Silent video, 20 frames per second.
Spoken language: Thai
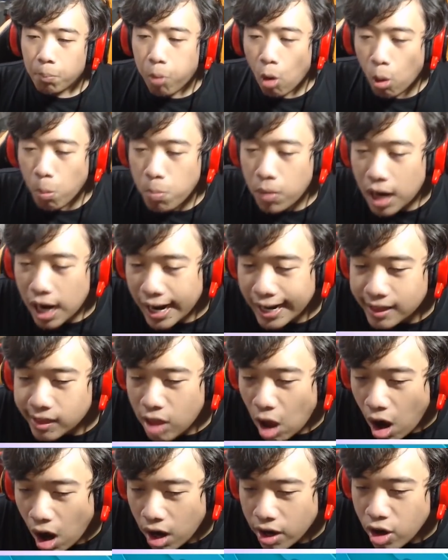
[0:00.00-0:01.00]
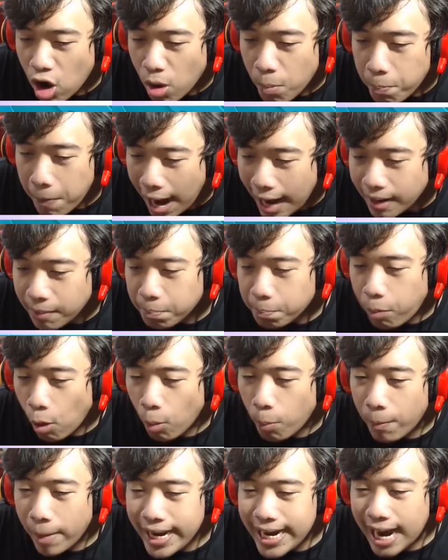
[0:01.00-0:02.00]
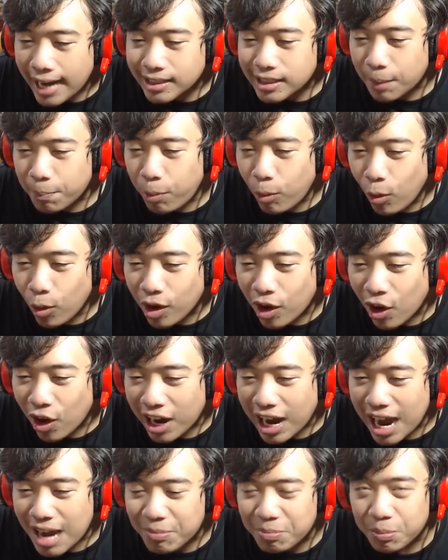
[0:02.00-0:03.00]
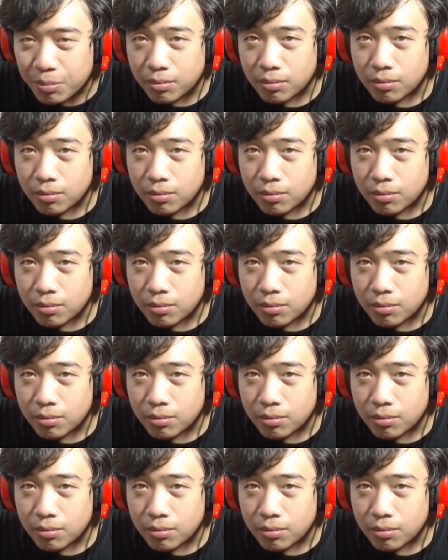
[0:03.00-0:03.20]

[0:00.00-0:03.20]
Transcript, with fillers: ผมเคยเตาะน้องปัน ผมไม่อยากจะพูดหรอกครับ